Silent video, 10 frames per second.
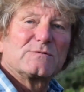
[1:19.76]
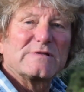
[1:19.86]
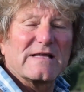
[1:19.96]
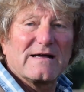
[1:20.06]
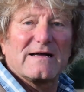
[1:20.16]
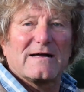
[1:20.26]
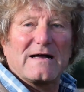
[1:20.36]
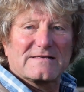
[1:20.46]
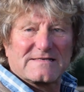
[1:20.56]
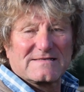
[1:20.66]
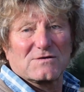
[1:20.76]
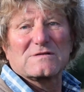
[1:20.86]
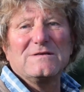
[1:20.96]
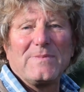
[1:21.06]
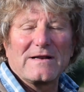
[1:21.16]
suite à, cette
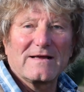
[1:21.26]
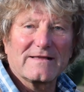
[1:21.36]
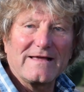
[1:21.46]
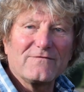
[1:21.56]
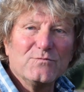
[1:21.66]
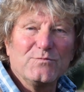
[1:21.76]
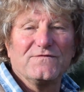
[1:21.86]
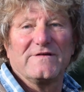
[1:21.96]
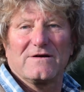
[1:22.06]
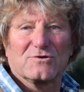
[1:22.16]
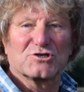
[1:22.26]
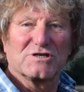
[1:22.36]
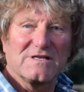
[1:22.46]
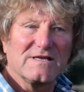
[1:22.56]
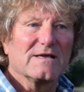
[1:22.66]
sortie par l'arrière, vous pouvez
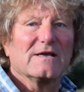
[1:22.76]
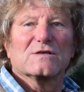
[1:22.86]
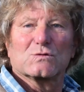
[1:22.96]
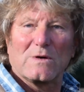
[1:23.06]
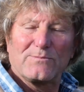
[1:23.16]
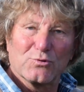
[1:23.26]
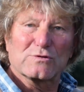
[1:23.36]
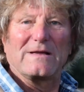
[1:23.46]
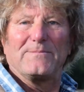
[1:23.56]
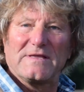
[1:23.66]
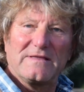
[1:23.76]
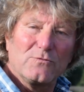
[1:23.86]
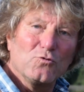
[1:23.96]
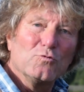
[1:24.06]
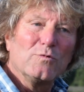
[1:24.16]
enchaîner soit pour taper
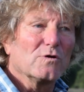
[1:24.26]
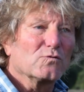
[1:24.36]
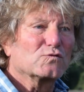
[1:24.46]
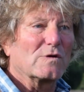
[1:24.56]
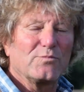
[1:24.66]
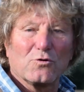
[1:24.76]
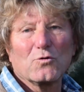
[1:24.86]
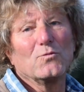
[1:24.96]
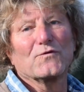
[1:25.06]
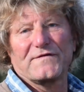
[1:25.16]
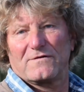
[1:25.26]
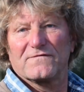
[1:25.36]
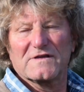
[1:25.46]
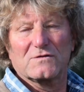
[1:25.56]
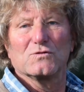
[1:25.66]
des doubles ou soit pour remonter
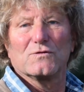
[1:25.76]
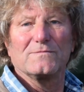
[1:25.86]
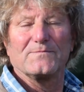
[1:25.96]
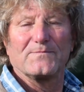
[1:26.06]
en vire-tourne.